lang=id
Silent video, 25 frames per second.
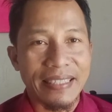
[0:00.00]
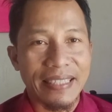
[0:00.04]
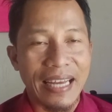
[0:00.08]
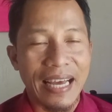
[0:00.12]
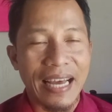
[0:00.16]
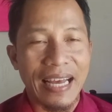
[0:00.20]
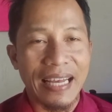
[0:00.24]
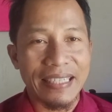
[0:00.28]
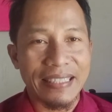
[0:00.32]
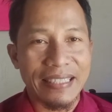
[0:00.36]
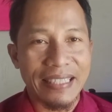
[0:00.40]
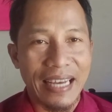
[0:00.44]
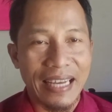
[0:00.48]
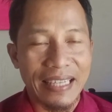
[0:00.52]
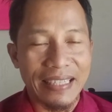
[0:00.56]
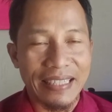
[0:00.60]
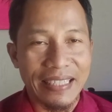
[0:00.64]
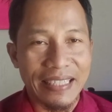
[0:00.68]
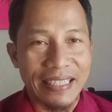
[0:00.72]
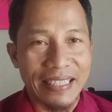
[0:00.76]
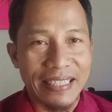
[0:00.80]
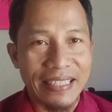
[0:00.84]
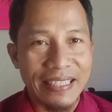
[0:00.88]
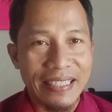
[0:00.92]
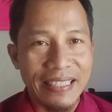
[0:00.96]
Nah, saat
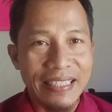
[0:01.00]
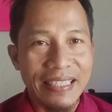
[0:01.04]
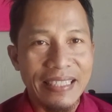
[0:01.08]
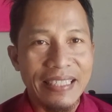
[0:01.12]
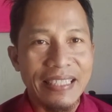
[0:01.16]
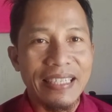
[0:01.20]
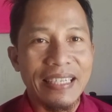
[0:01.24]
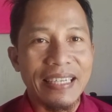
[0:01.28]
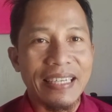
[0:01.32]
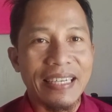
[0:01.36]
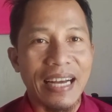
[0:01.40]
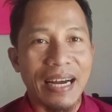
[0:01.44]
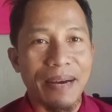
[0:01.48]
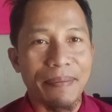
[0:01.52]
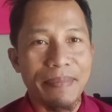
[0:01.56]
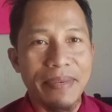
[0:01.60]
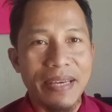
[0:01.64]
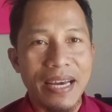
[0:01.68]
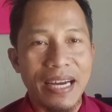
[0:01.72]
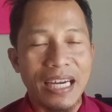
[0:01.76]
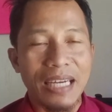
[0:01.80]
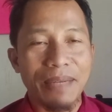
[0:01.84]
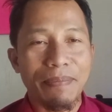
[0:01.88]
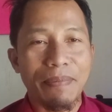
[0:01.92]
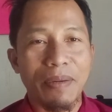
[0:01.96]
ini
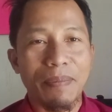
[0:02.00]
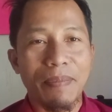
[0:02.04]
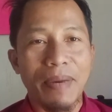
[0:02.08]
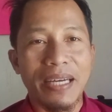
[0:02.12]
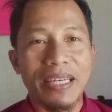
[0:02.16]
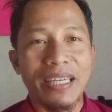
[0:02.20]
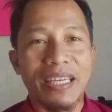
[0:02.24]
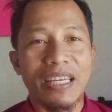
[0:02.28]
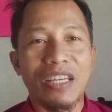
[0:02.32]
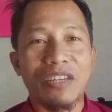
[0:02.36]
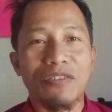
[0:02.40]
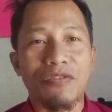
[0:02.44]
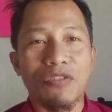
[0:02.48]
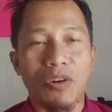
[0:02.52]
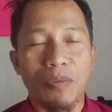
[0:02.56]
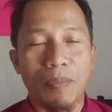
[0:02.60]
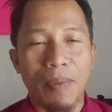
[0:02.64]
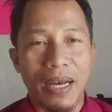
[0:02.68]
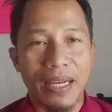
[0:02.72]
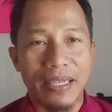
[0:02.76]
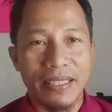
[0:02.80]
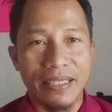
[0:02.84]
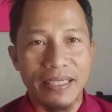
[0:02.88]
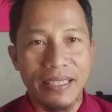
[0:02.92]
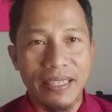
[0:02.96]
kami akan berbagi
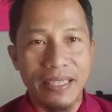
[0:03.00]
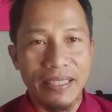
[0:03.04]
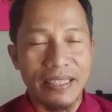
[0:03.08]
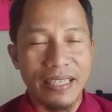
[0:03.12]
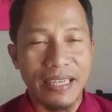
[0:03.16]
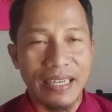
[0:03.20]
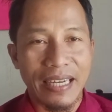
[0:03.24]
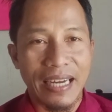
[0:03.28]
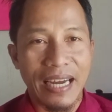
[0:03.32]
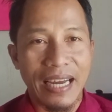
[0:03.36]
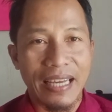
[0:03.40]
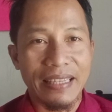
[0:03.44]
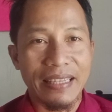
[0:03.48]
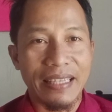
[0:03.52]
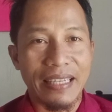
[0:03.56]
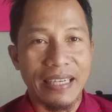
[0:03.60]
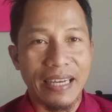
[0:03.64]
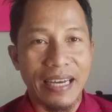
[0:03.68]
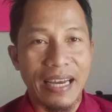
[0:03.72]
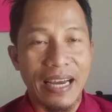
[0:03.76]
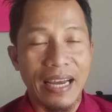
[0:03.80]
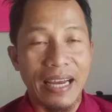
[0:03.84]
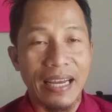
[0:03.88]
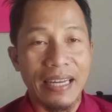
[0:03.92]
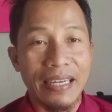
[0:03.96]
informasi terkait
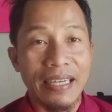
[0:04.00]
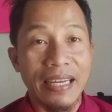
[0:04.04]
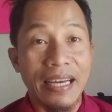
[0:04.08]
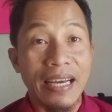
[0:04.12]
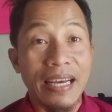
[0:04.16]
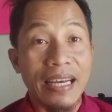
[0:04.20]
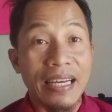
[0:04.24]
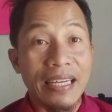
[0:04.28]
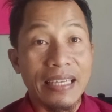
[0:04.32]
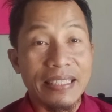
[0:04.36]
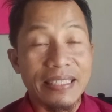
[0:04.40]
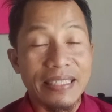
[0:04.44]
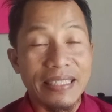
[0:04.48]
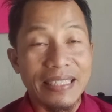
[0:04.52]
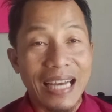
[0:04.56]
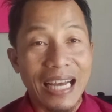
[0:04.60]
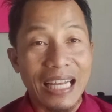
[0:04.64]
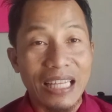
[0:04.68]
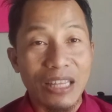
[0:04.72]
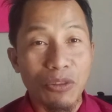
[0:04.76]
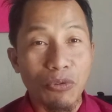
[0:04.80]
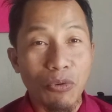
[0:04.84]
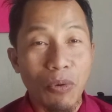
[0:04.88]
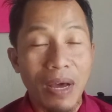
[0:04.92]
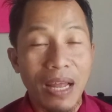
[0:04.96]
dengan
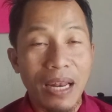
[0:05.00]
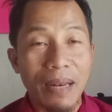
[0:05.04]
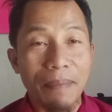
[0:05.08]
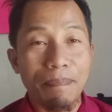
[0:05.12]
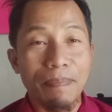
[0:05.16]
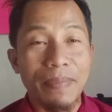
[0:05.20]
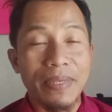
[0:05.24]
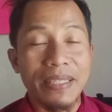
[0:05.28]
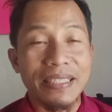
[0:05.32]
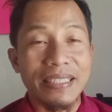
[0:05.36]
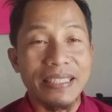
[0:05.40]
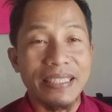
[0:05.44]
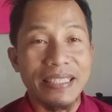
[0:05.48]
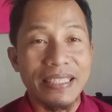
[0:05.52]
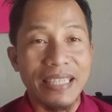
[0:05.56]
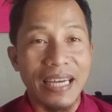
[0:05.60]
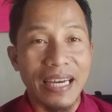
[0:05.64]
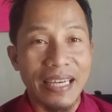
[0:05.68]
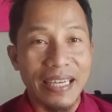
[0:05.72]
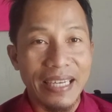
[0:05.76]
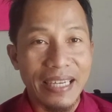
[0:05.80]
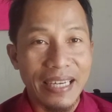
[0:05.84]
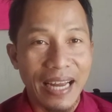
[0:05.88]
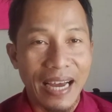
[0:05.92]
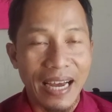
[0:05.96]
jadwal
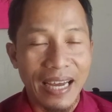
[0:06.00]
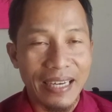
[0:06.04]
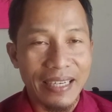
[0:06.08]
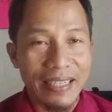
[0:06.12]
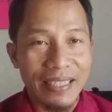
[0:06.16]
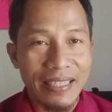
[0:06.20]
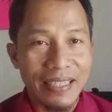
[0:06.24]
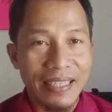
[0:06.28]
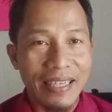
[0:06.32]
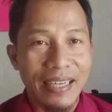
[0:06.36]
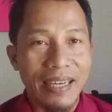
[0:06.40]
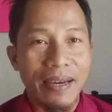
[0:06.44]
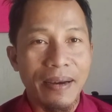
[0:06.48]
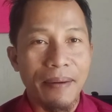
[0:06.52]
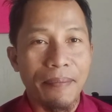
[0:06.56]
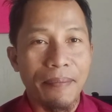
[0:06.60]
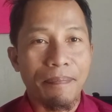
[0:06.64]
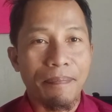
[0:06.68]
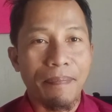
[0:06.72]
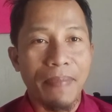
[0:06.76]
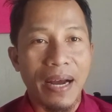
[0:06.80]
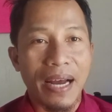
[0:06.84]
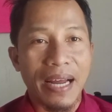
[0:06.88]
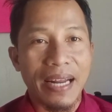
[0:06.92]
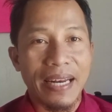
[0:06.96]
pencairan
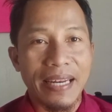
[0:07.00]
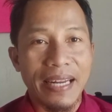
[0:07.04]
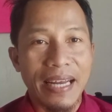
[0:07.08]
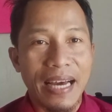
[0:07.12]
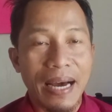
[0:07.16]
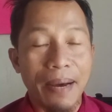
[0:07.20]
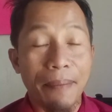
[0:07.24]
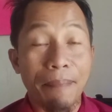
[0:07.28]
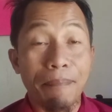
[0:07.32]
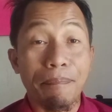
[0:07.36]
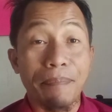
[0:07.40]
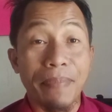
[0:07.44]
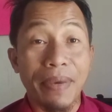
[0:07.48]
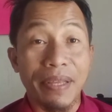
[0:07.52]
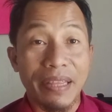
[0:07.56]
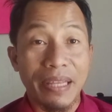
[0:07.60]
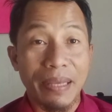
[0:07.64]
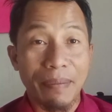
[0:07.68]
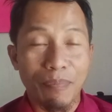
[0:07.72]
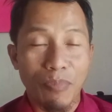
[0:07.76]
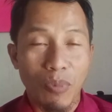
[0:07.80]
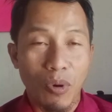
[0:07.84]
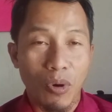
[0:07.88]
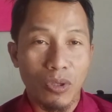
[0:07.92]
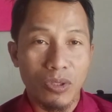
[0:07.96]
pada
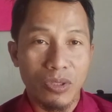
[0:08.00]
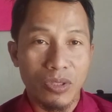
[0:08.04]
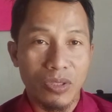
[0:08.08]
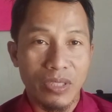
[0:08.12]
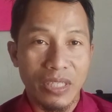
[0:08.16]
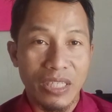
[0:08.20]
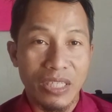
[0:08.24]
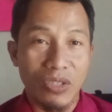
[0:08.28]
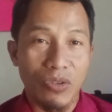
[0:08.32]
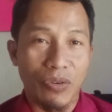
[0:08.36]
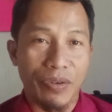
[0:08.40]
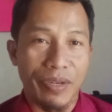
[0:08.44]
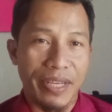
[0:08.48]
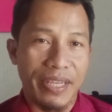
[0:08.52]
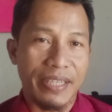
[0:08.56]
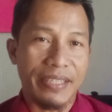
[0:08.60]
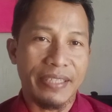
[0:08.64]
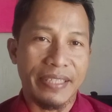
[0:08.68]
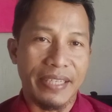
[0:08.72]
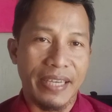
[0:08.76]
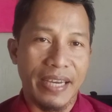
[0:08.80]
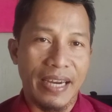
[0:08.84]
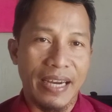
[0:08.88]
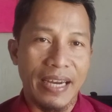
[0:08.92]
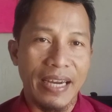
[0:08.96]
PT Pos
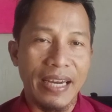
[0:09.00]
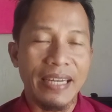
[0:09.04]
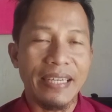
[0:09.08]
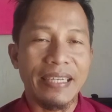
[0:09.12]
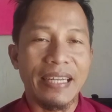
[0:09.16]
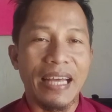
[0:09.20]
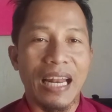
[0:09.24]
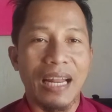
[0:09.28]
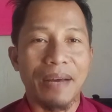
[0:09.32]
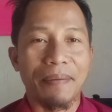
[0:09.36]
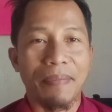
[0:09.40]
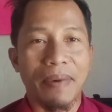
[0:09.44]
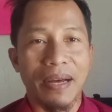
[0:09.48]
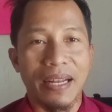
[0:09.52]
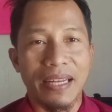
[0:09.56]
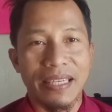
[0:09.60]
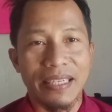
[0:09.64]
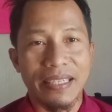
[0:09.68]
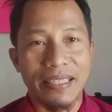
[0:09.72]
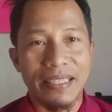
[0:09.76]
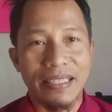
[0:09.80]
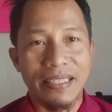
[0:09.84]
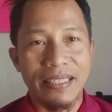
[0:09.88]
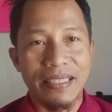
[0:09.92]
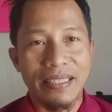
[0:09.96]
Indonesia dalam hal
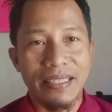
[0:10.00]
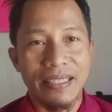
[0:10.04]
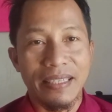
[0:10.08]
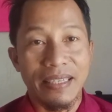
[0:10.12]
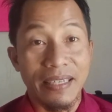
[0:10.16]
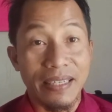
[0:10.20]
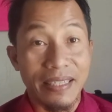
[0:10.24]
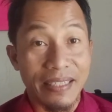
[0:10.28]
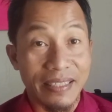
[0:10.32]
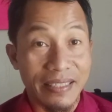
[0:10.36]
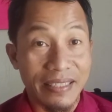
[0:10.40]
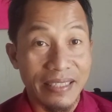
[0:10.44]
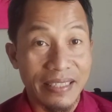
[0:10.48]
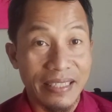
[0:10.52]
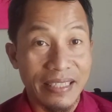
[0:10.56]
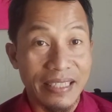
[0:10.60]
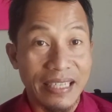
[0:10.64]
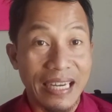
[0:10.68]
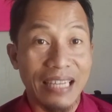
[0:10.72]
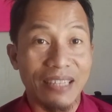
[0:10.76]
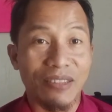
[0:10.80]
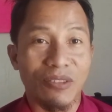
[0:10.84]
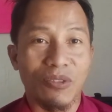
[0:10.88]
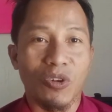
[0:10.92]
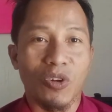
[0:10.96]
ini di
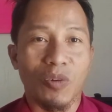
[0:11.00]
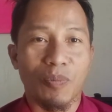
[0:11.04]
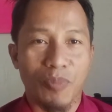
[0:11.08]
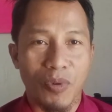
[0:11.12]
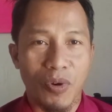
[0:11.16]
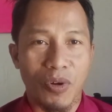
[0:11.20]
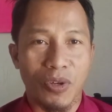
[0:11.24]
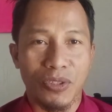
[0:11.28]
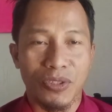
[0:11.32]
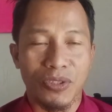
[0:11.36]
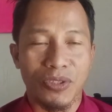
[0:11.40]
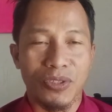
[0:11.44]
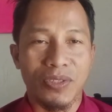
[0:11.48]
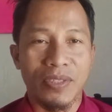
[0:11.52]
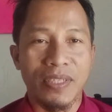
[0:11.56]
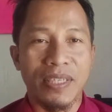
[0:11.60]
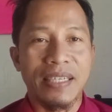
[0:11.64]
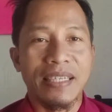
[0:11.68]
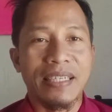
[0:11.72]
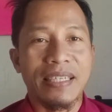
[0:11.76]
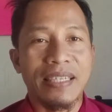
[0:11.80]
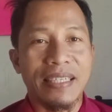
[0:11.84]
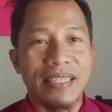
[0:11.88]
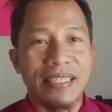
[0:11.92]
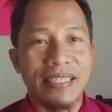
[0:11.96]
kantor pos.
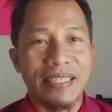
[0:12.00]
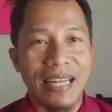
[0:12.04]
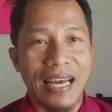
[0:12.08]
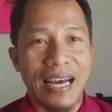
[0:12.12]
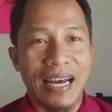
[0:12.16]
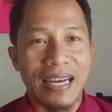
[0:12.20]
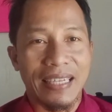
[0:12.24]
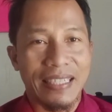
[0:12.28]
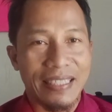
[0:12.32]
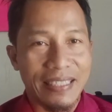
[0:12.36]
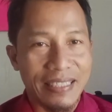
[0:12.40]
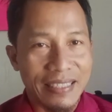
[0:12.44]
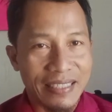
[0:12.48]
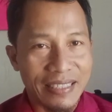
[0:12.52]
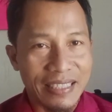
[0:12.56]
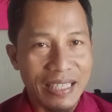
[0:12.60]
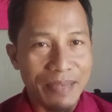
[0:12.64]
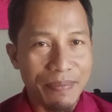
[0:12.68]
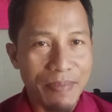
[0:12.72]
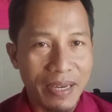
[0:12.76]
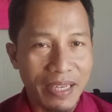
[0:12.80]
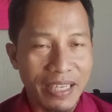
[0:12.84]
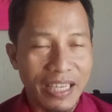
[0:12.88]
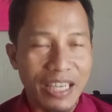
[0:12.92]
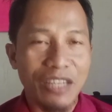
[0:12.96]
Nah,
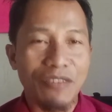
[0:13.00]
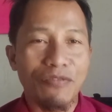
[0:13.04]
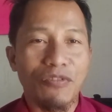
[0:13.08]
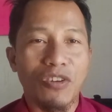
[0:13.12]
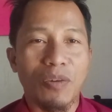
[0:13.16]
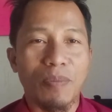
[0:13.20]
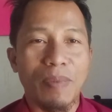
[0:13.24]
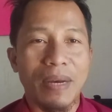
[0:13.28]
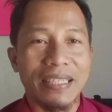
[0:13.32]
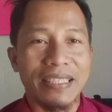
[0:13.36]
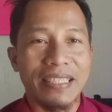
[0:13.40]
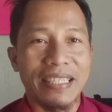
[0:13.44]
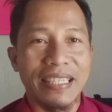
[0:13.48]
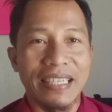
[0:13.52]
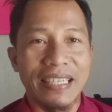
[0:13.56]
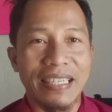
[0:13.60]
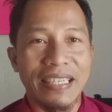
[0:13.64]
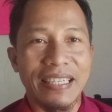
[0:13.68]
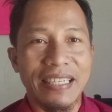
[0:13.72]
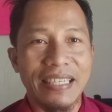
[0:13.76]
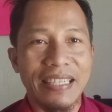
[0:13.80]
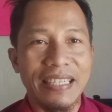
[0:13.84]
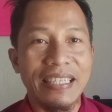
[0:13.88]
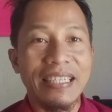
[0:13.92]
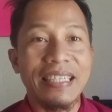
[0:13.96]
simak informasi
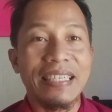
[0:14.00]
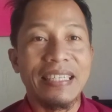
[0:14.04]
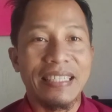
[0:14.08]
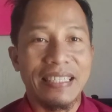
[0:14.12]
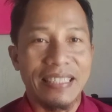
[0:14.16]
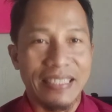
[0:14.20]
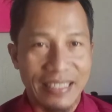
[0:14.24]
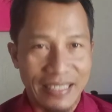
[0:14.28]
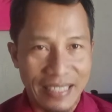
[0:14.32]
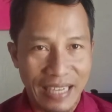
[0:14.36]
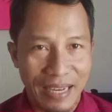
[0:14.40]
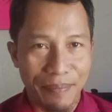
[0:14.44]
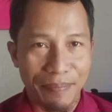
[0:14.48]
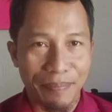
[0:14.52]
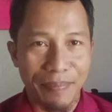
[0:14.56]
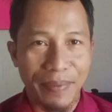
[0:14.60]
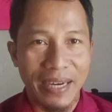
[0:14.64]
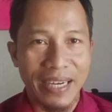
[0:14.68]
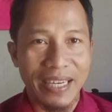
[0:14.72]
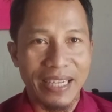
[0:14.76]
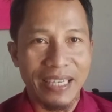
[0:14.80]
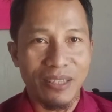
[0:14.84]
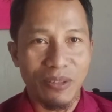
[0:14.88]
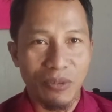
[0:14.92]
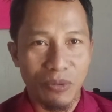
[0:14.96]
ini
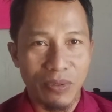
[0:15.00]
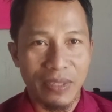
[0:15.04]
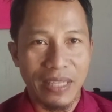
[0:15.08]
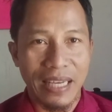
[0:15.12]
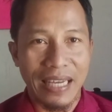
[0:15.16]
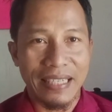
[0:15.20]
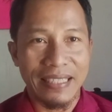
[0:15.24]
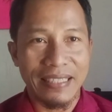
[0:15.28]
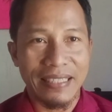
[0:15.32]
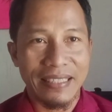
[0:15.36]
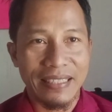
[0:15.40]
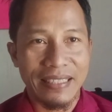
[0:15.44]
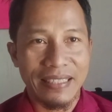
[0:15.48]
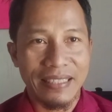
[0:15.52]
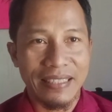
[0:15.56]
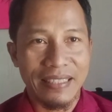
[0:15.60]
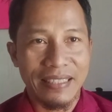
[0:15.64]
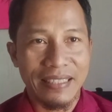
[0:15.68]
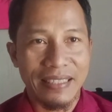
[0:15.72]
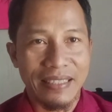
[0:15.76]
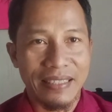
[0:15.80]
sampai tuntas.